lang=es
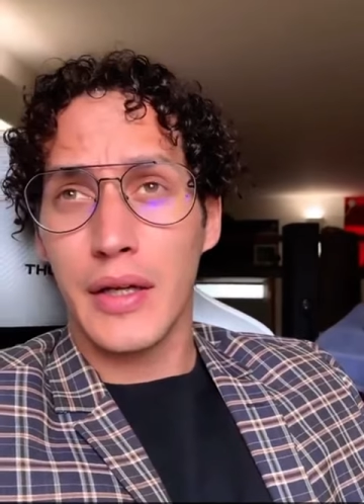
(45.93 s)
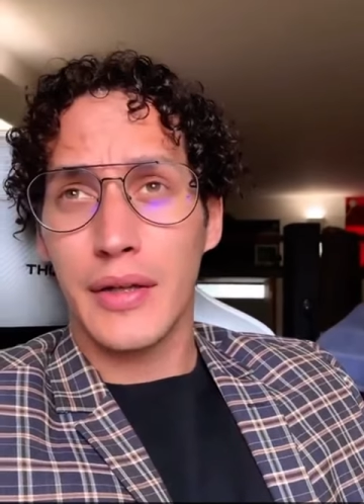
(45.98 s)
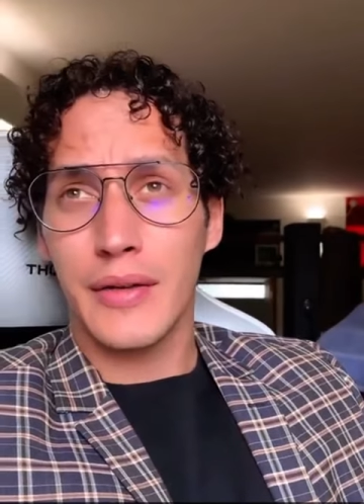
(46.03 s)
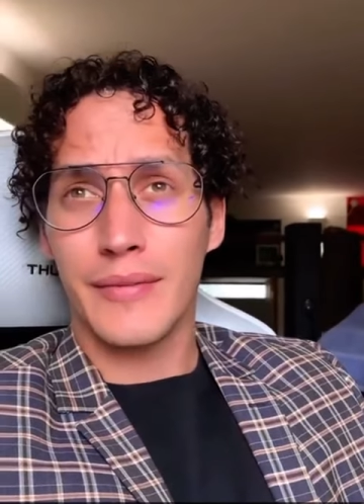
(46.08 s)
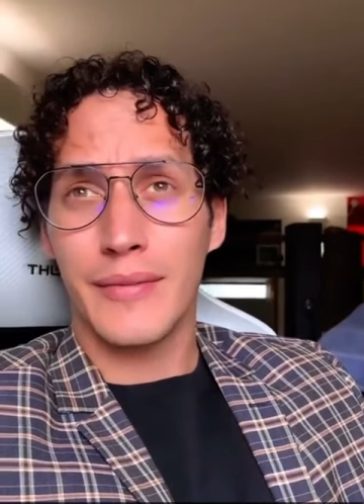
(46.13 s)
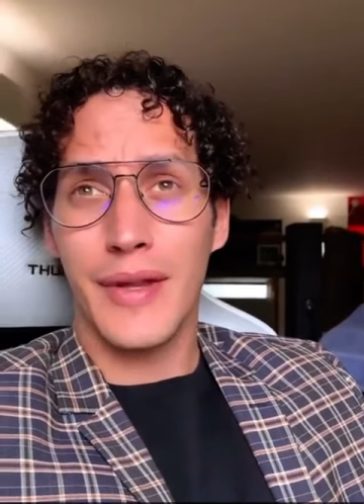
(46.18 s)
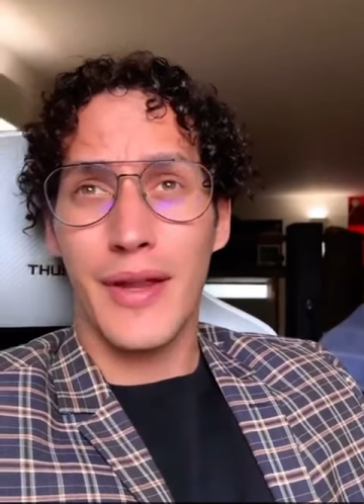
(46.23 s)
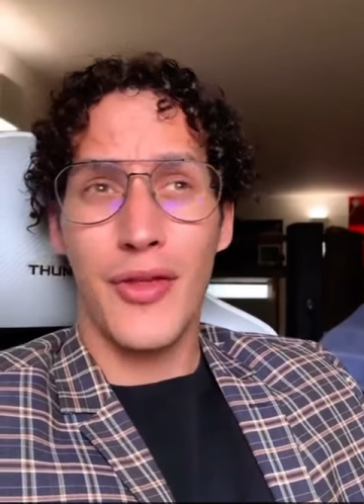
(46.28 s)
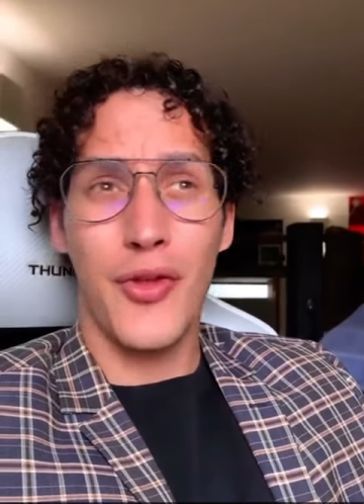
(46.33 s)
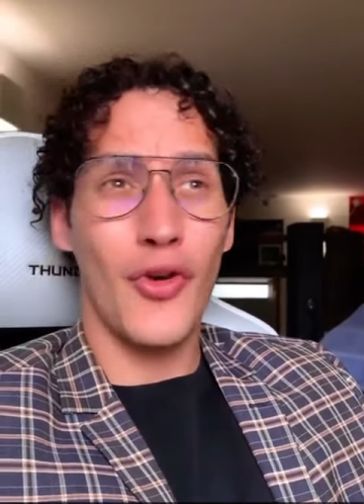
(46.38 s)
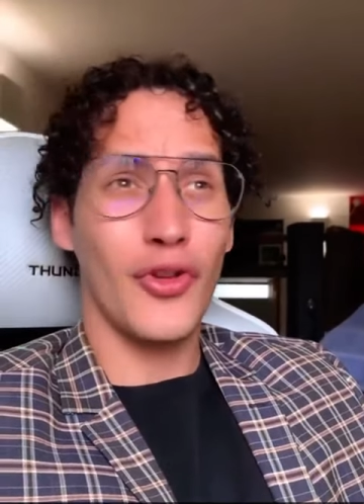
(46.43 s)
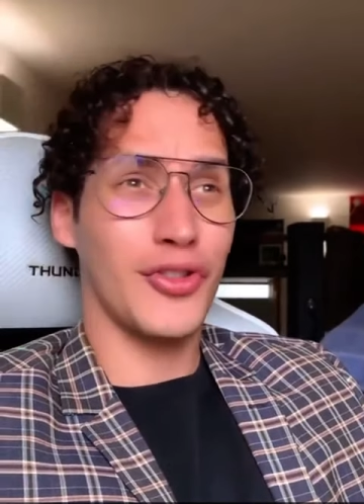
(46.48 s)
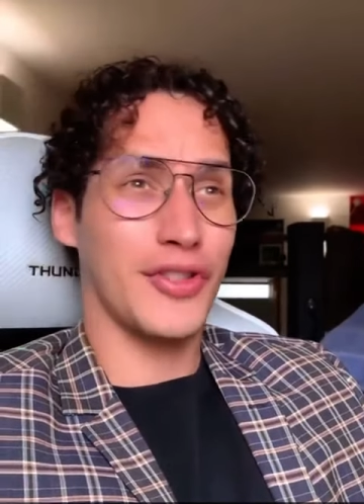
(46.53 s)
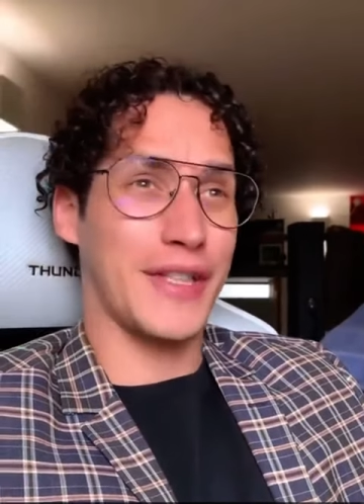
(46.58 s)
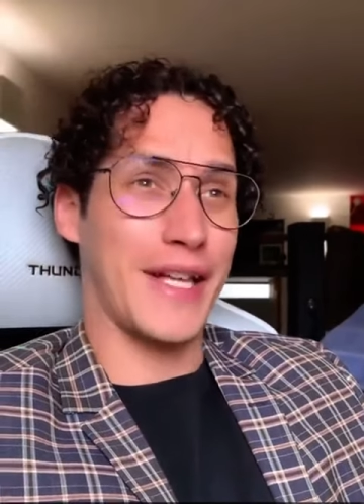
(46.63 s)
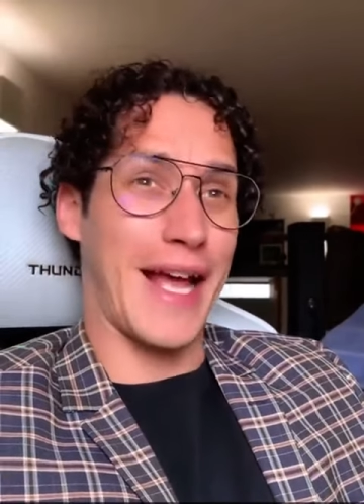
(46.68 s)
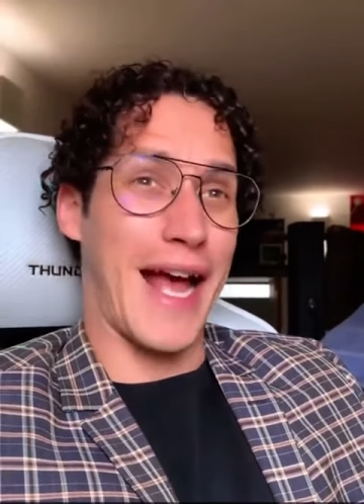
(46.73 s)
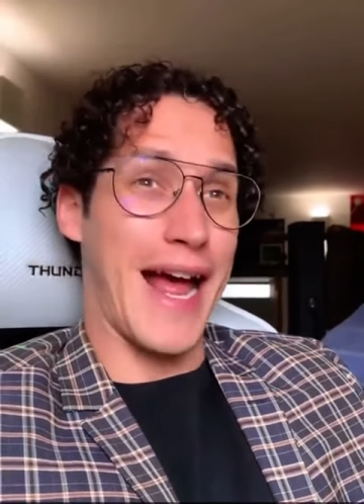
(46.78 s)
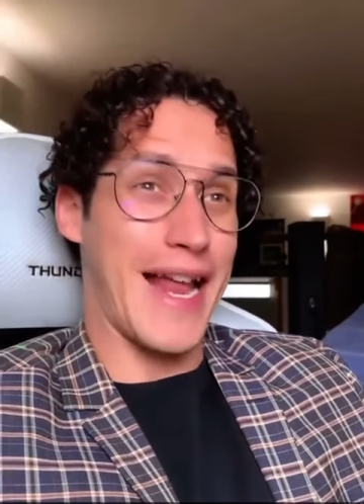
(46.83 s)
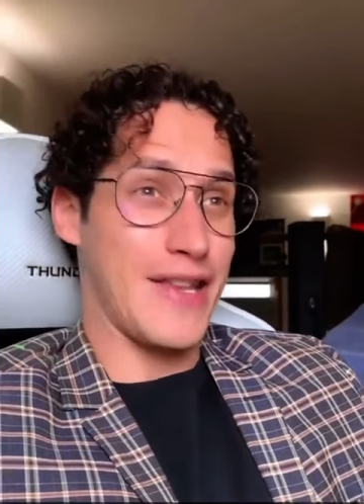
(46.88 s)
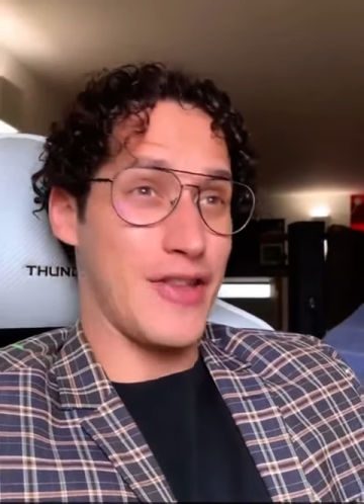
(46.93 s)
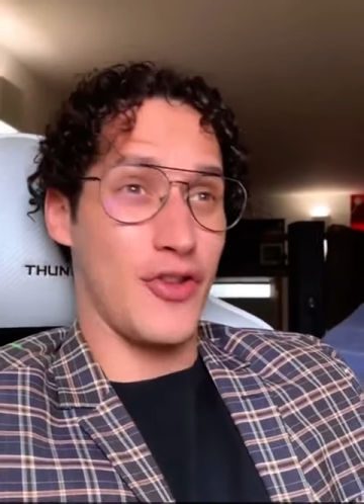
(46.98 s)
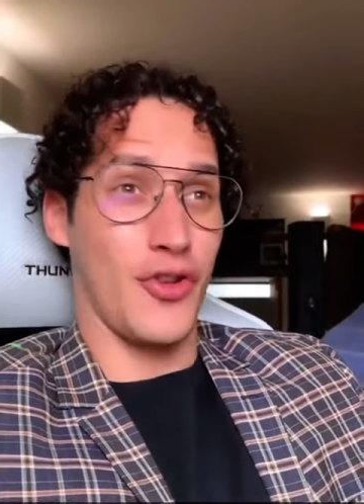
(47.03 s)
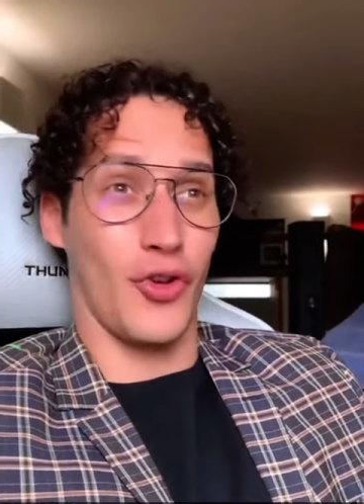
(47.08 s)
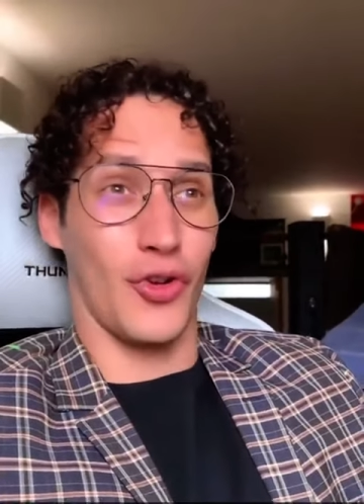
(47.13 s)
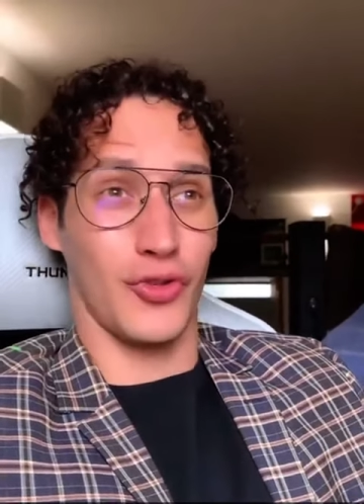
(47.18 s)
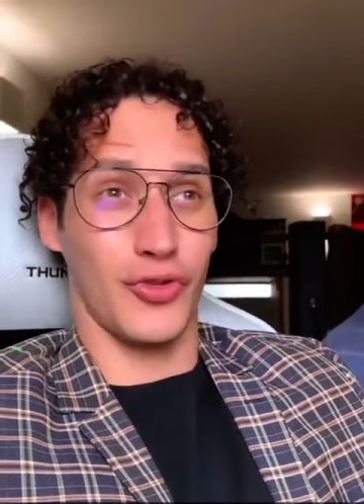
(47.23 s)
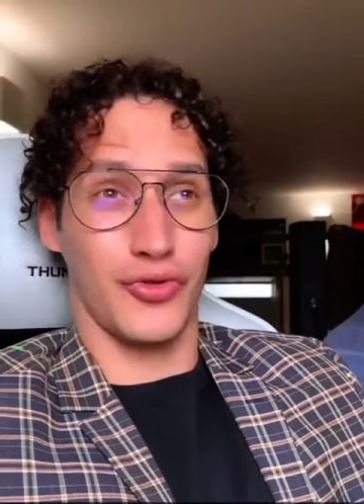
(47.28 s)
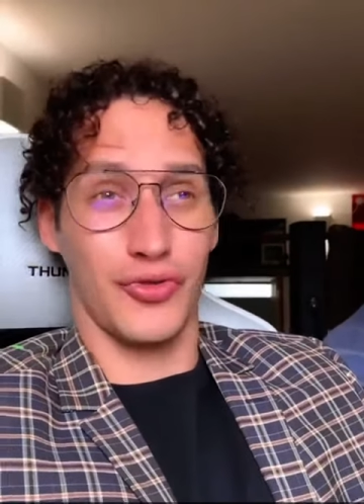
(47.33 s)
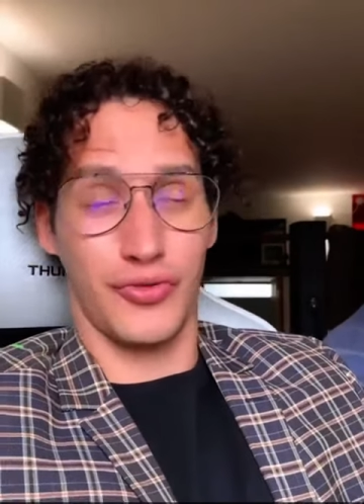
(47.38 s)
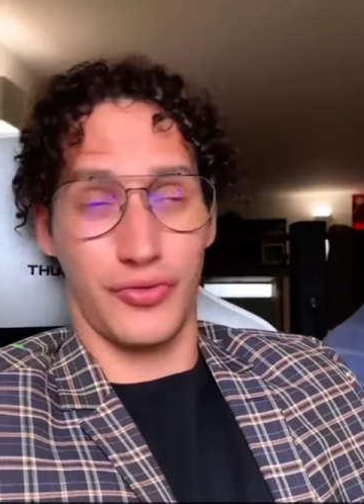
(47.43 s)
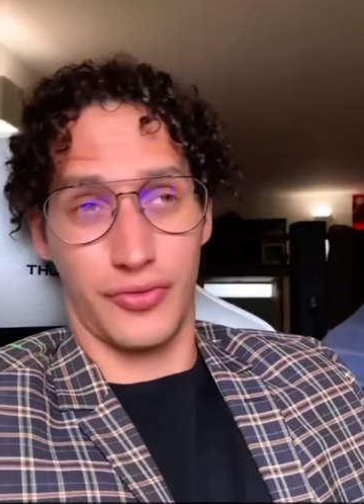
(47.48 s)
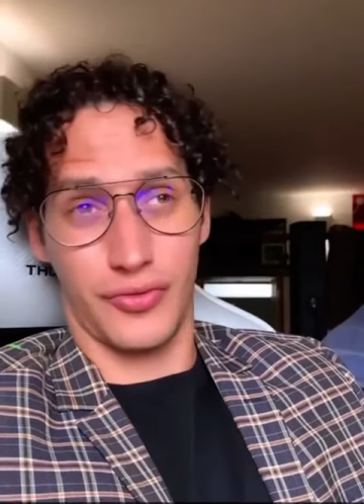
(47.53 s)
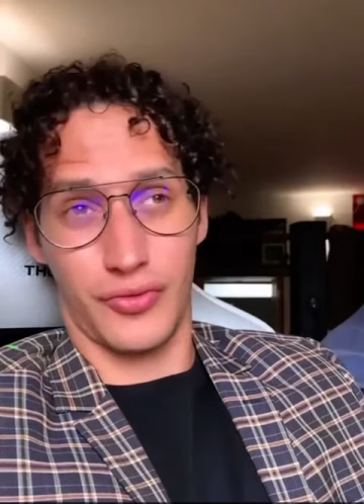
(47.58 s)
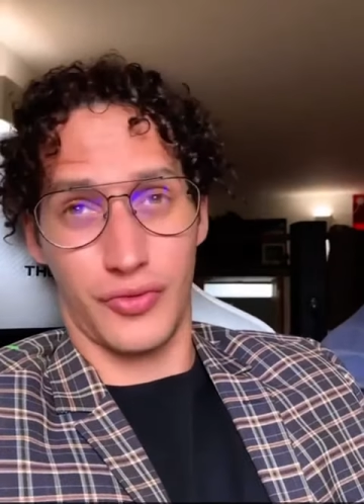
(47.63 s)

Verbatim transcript: de 12 años,